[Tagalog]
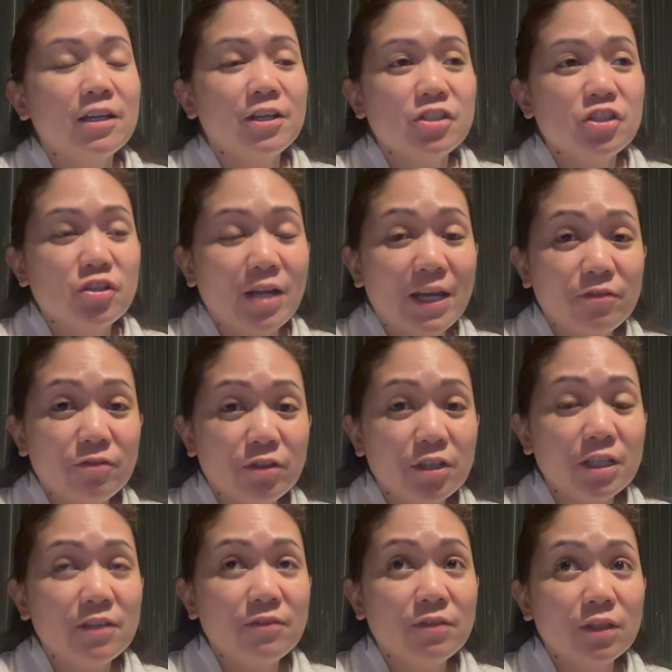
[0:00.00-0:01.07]
our driver,
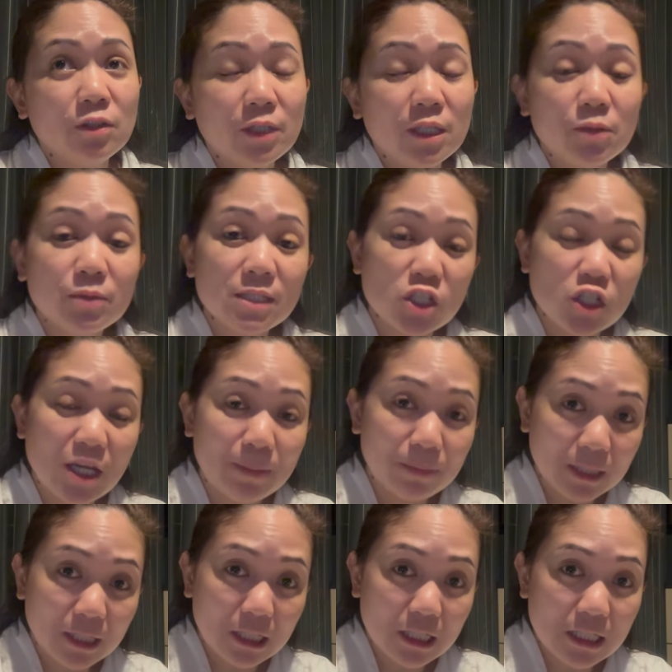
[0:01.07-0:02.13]
even though he was
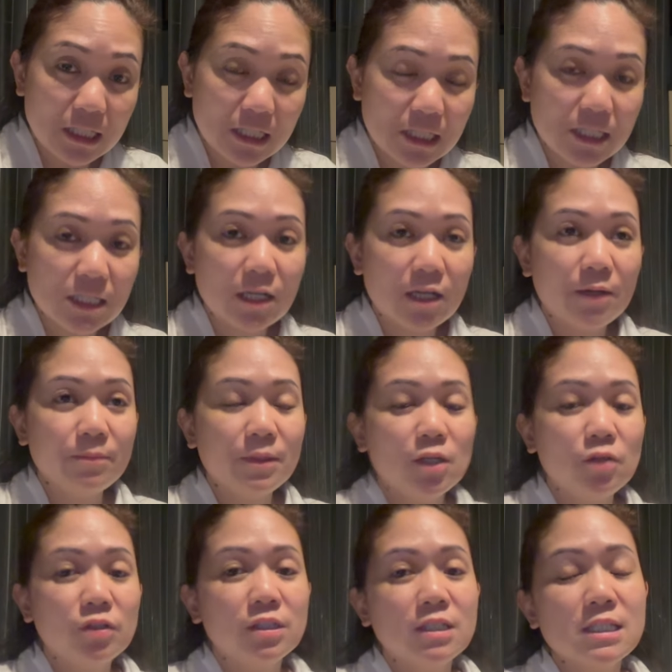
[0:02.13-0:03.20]
Japanese, um, he
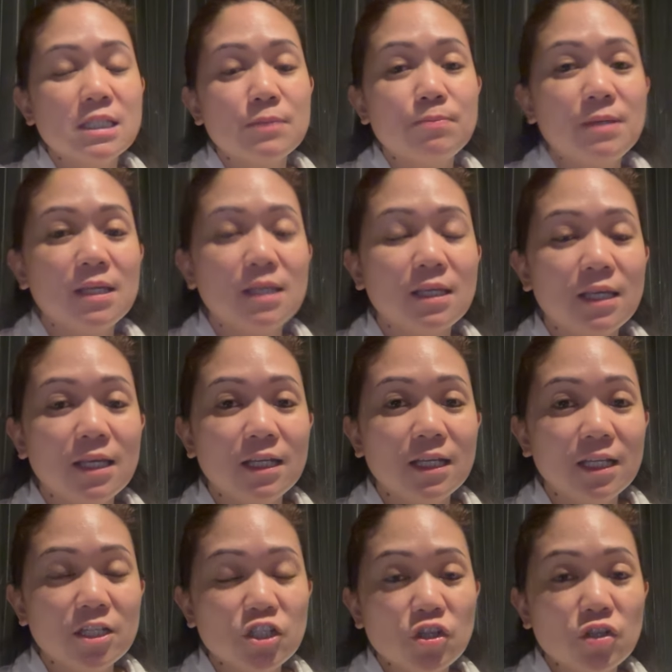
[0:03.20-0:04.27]
couldn't speak
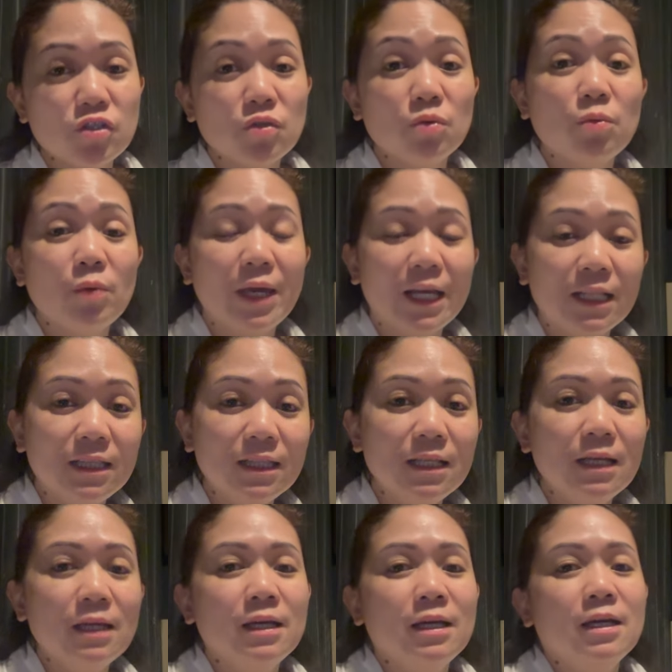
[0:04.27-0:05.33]
English so well.
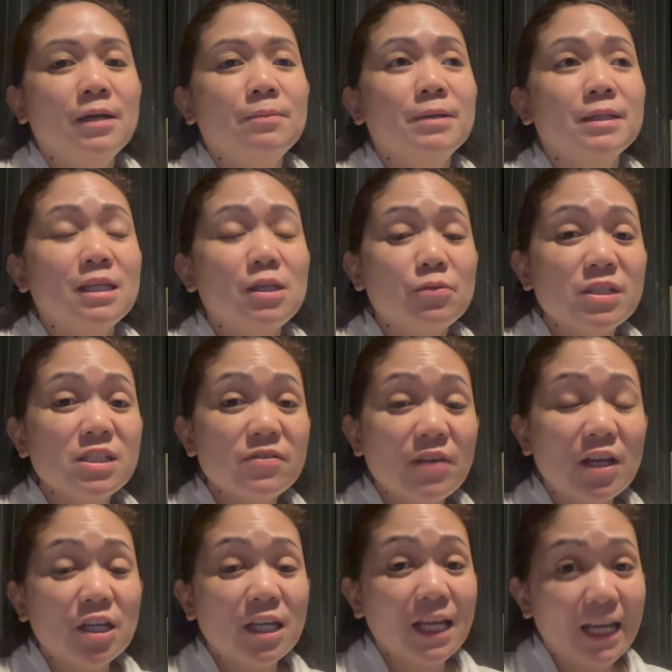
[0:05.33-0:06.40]
But he was
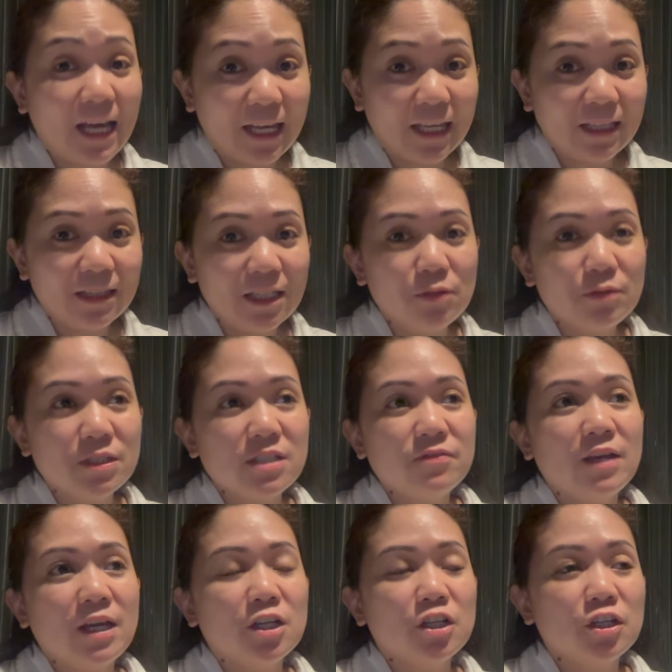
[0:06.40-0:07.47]
very kind. He was
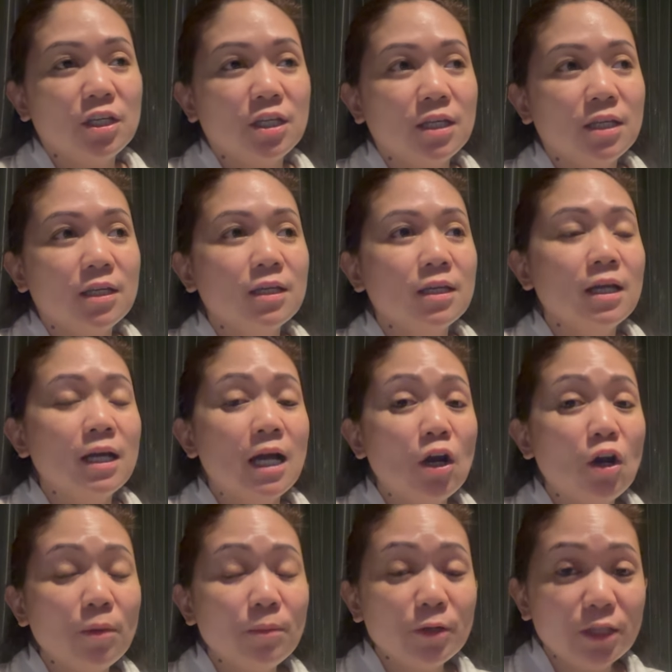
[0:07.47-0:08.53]
very
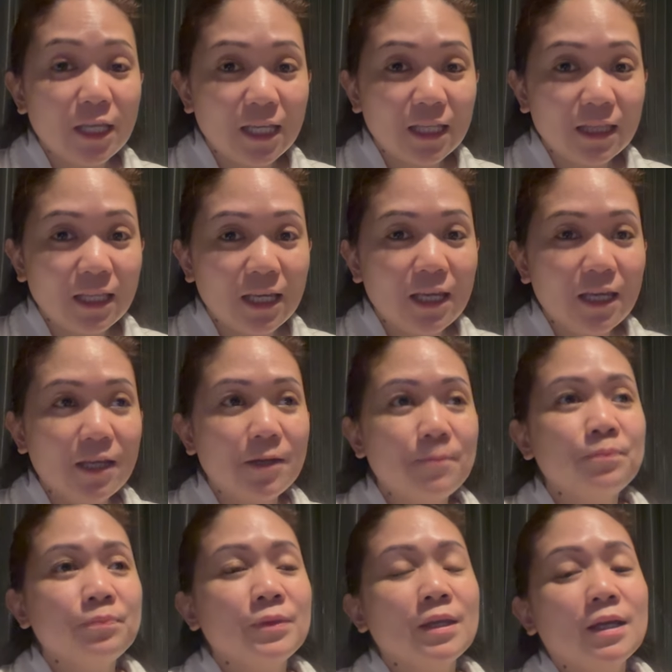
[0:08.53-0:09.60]
accommodating.
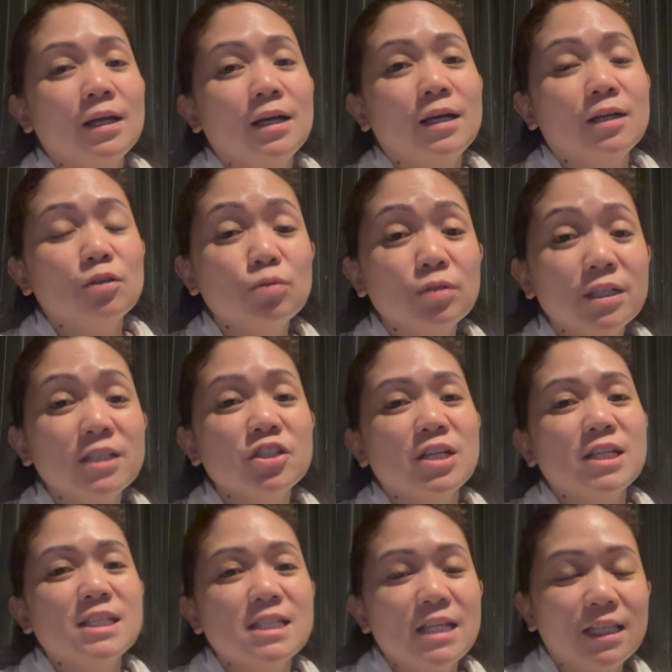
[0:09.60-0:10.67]
Uh, Google
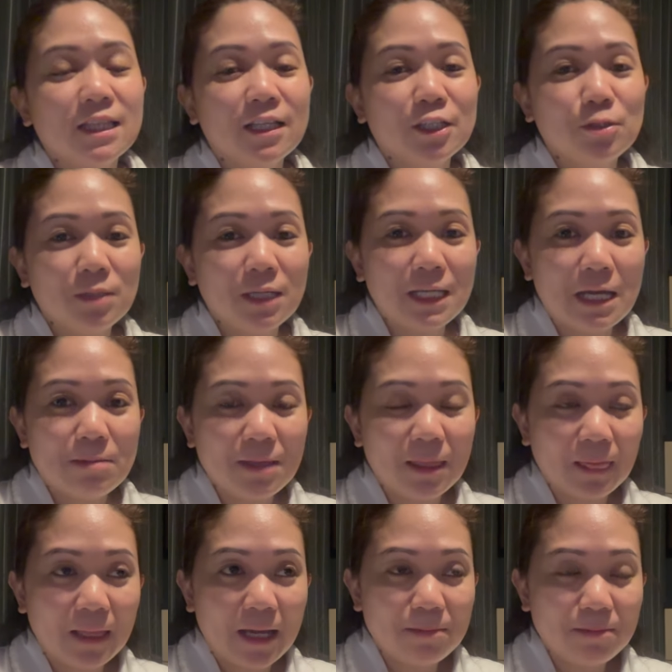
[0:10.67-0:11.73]
Translate lang yung ginamit
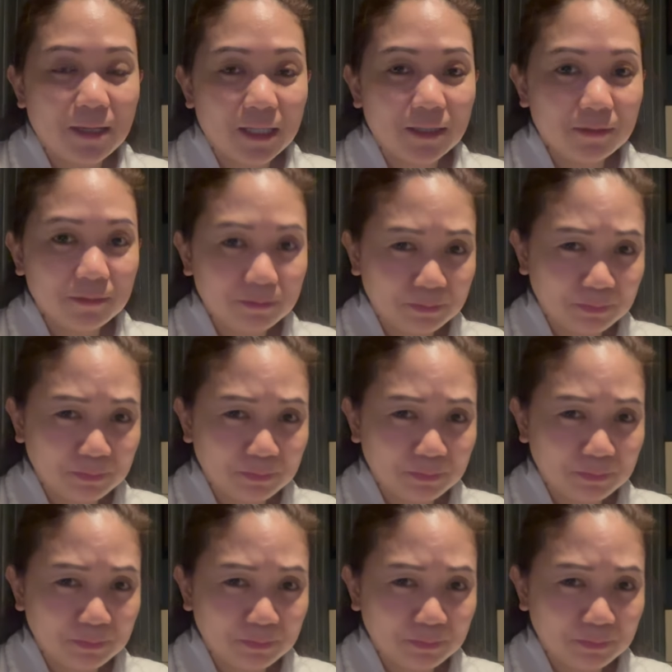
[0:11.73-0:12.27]
namin.